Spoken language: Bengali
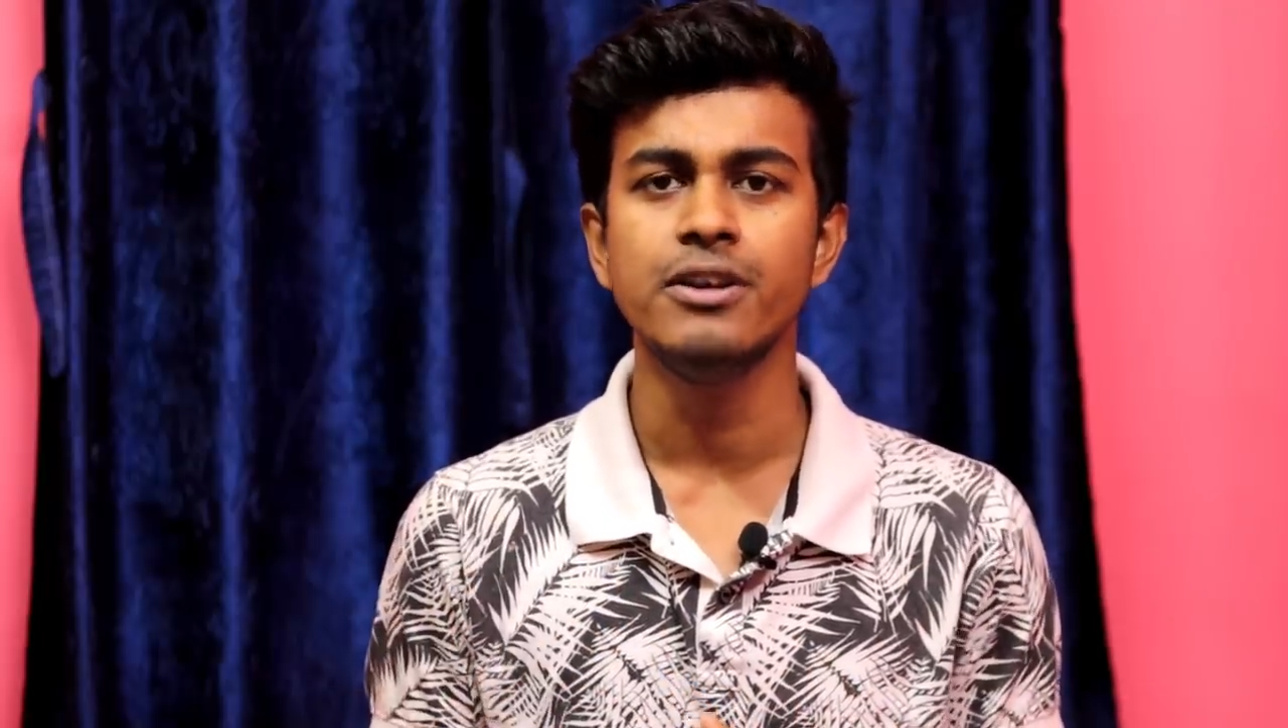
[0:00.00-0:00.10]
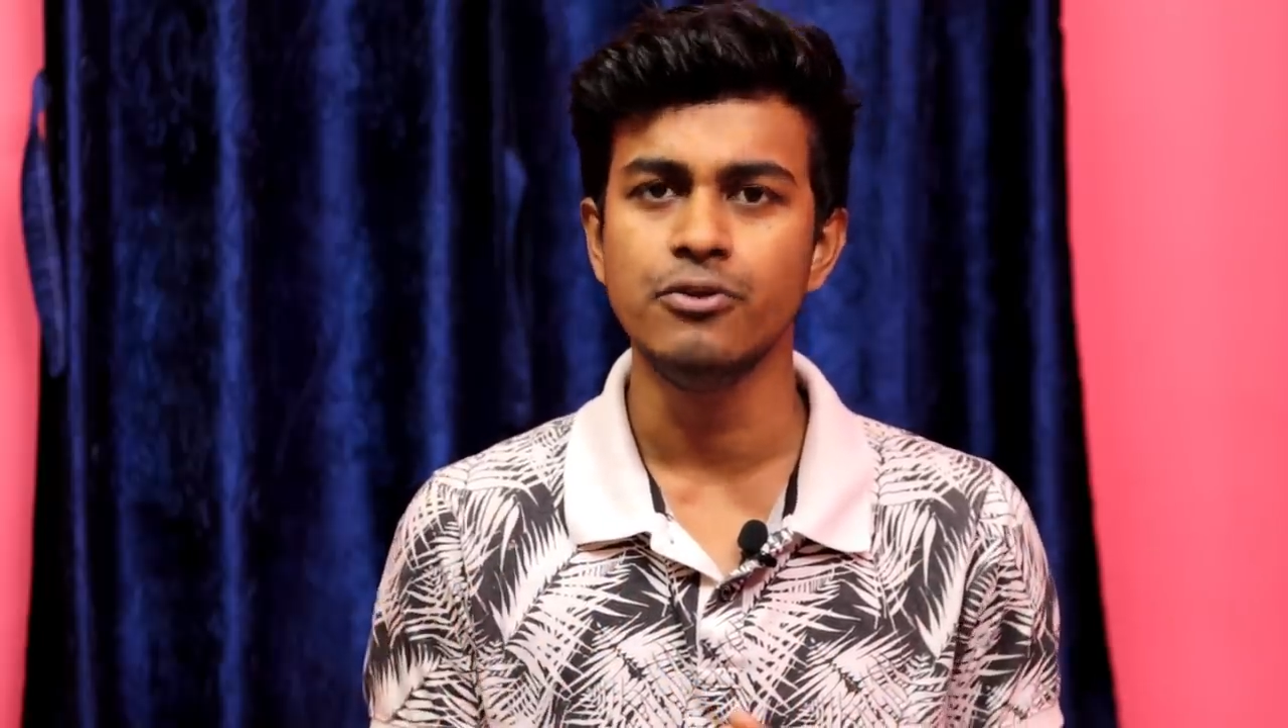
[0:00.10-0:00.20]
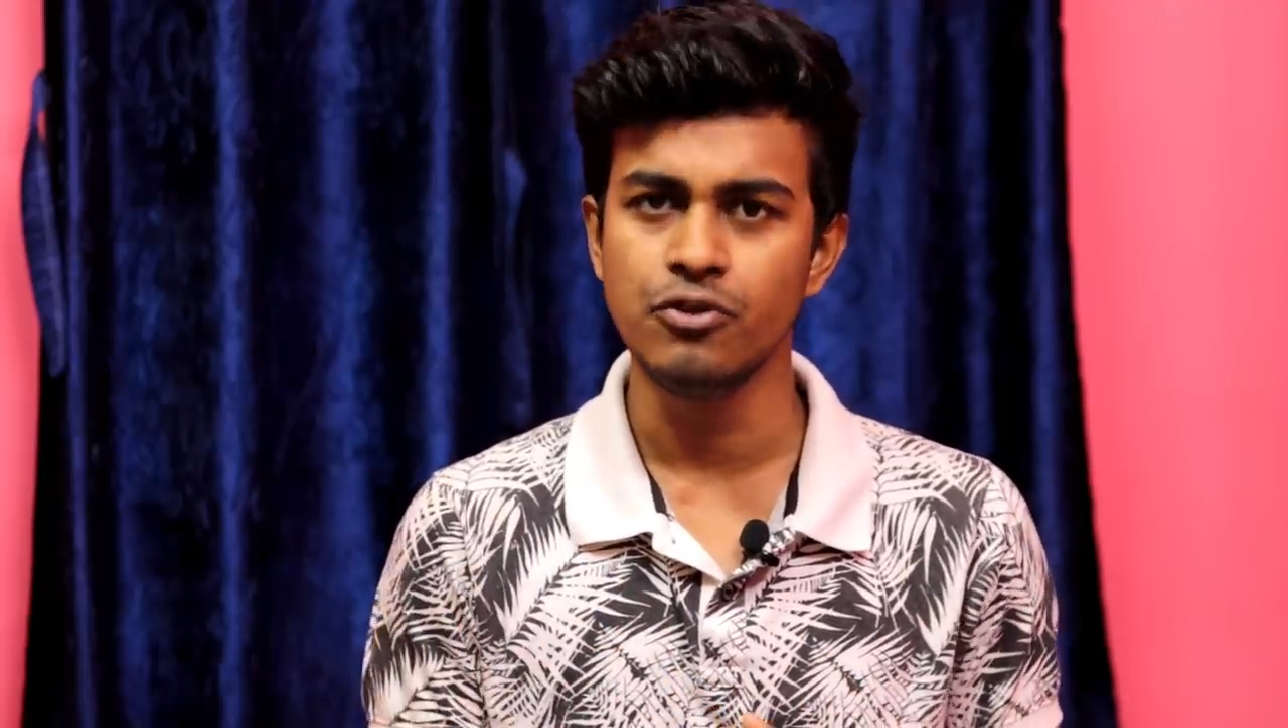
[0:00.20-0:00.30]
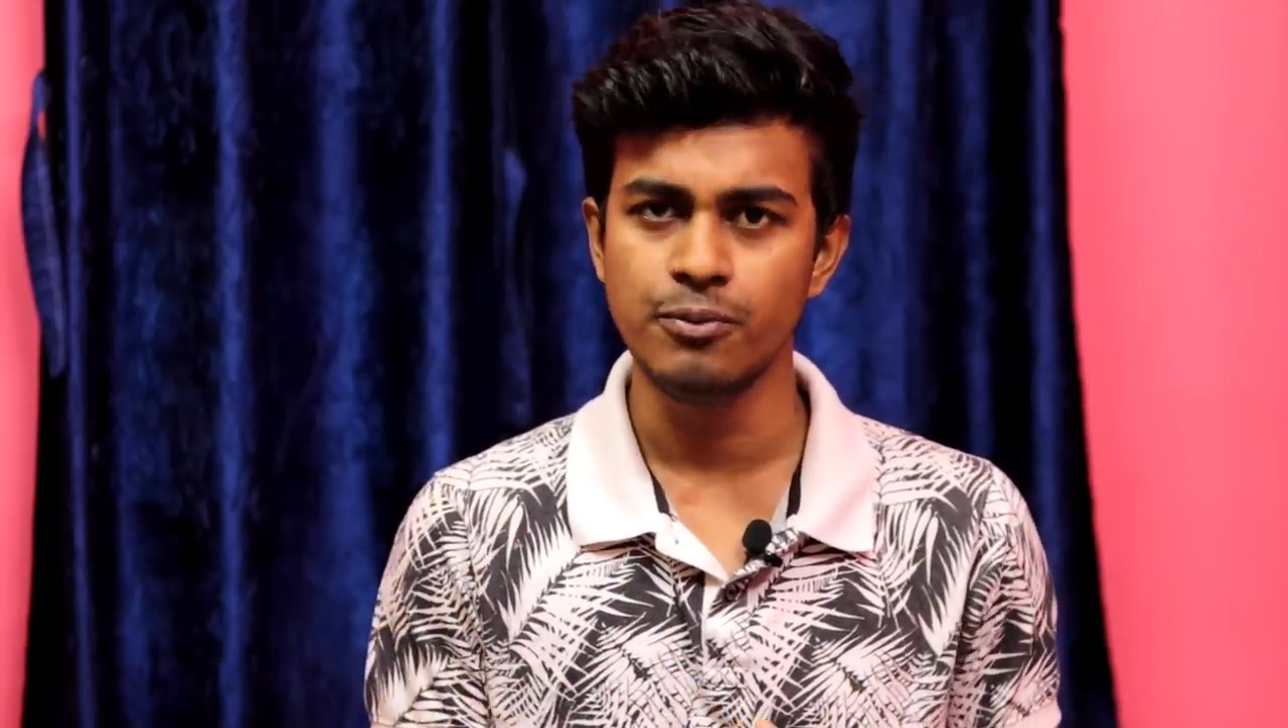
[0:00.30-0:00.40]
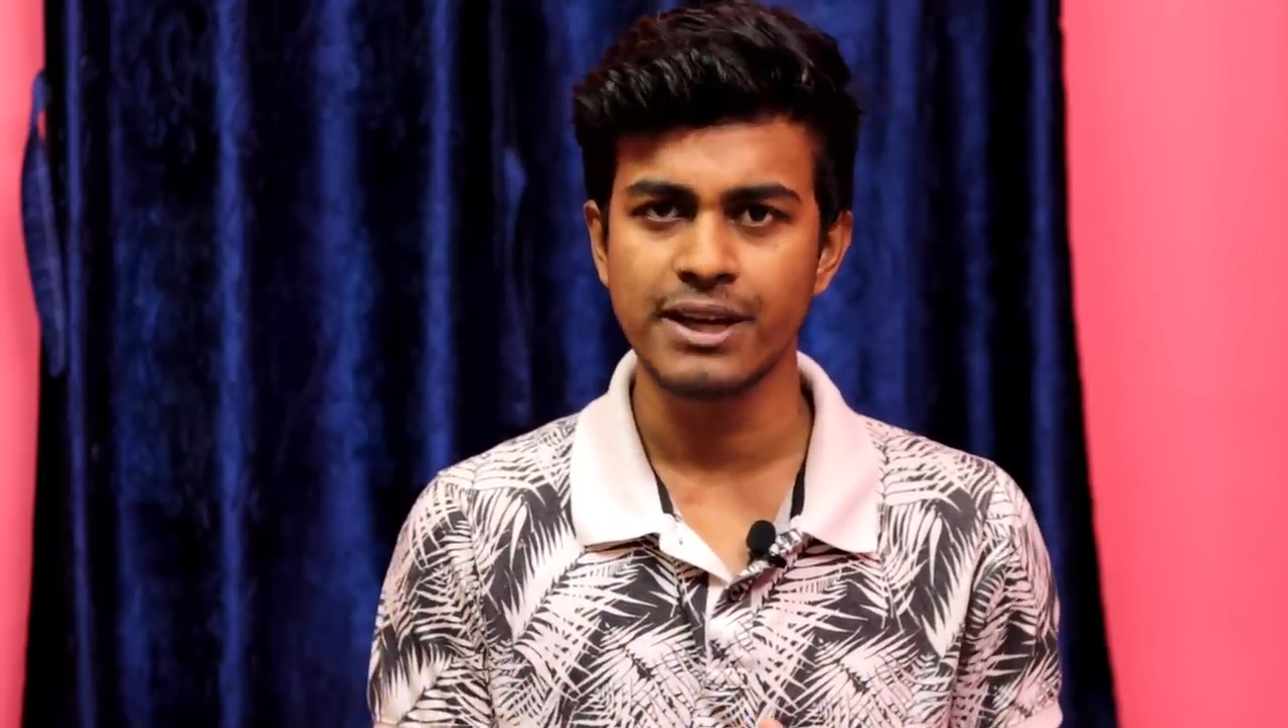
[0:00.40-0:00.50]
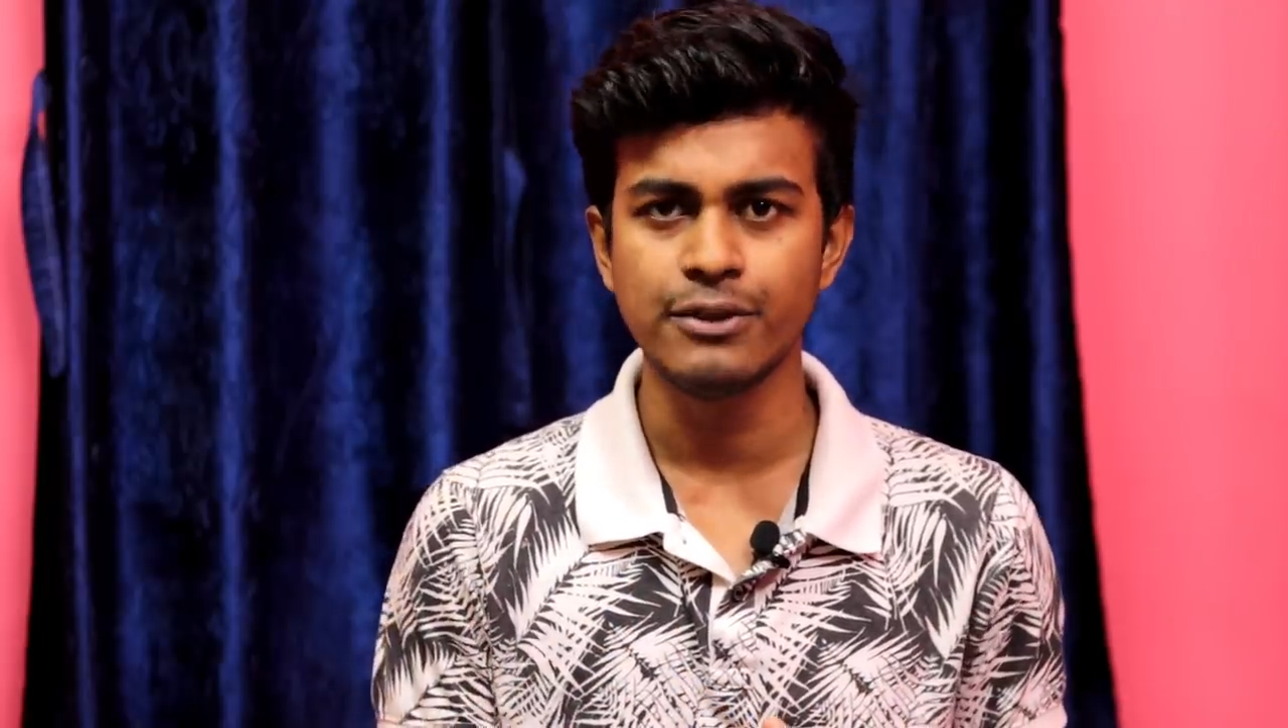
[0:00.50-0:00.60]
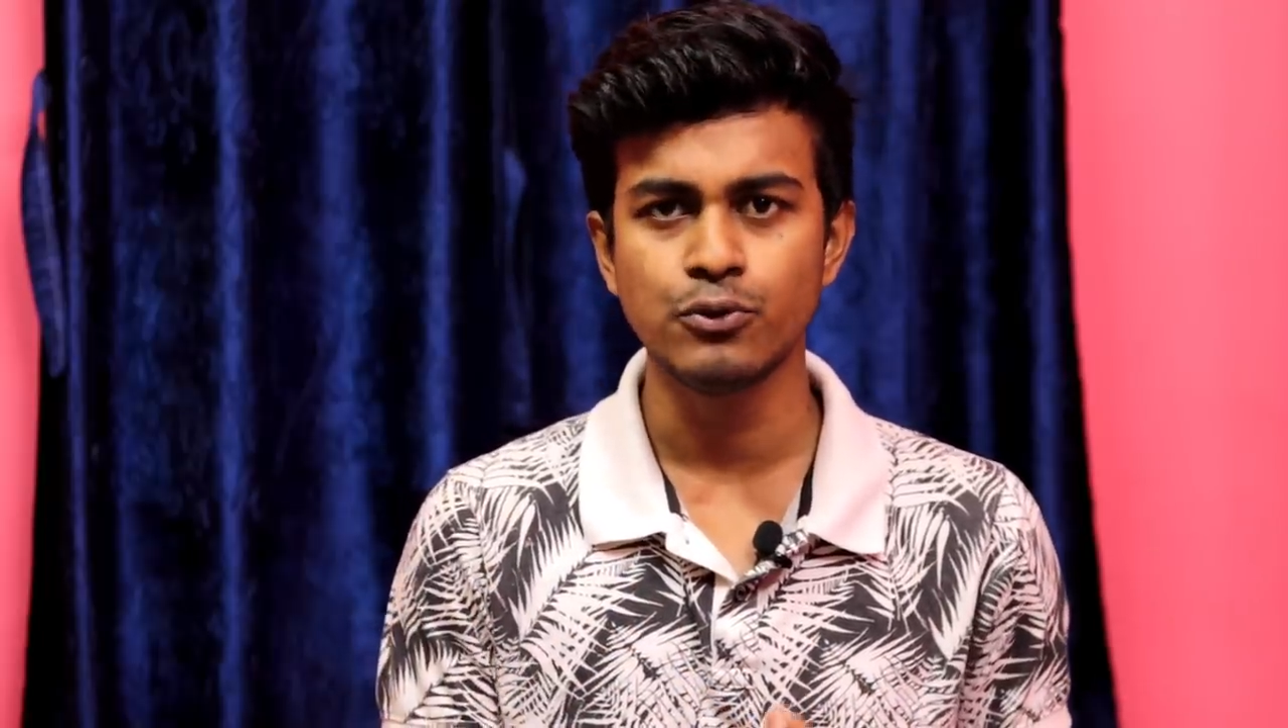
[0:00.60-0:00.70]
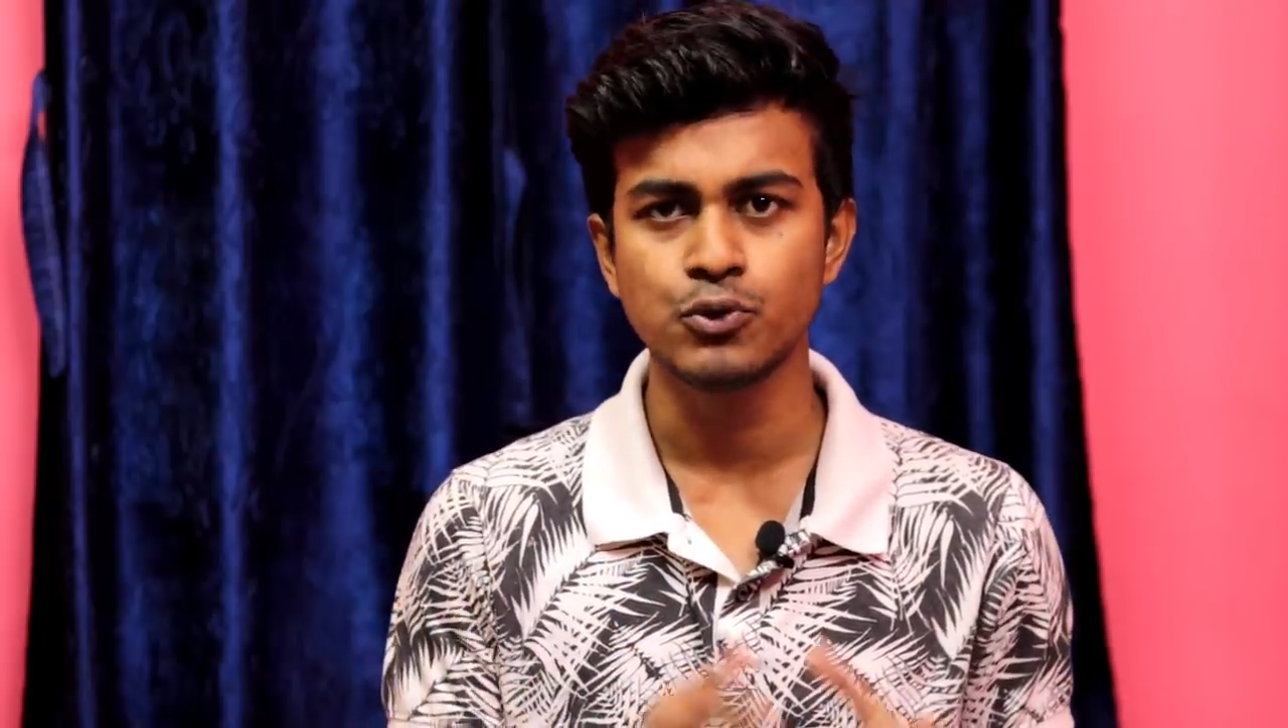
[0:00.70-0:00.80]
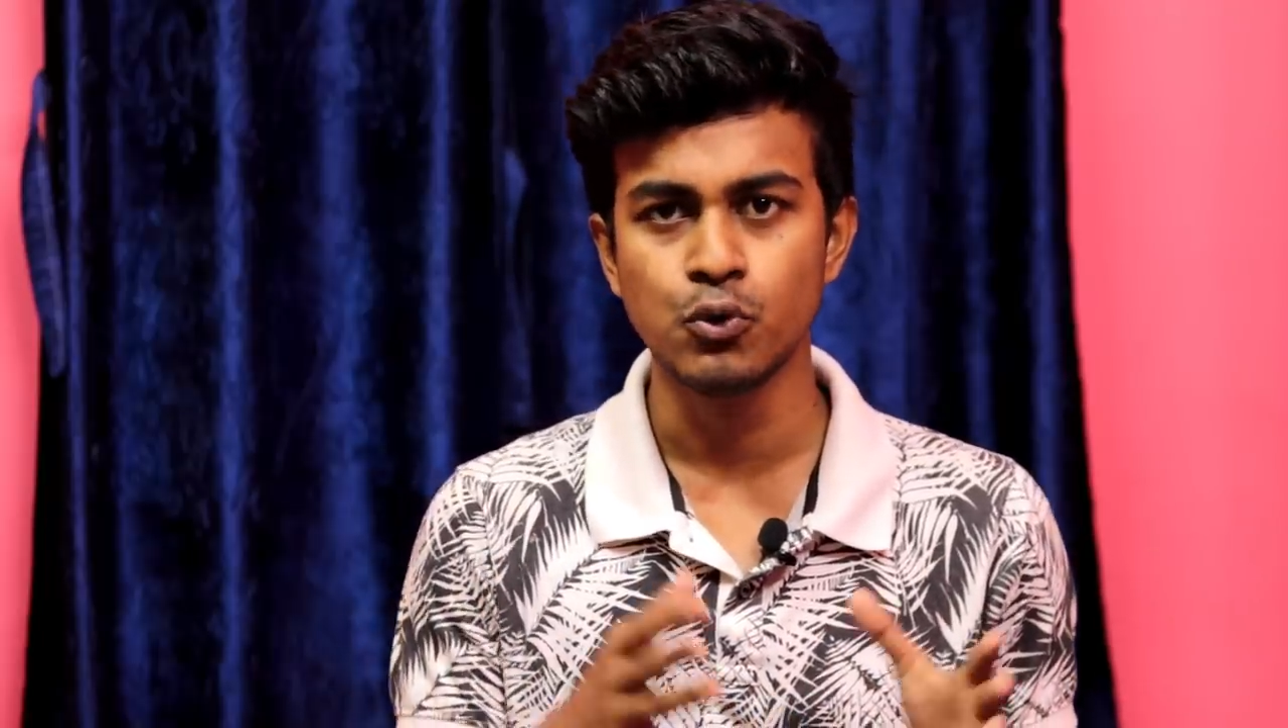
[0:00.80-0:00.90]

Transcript: ইউটিউবে কিন্তু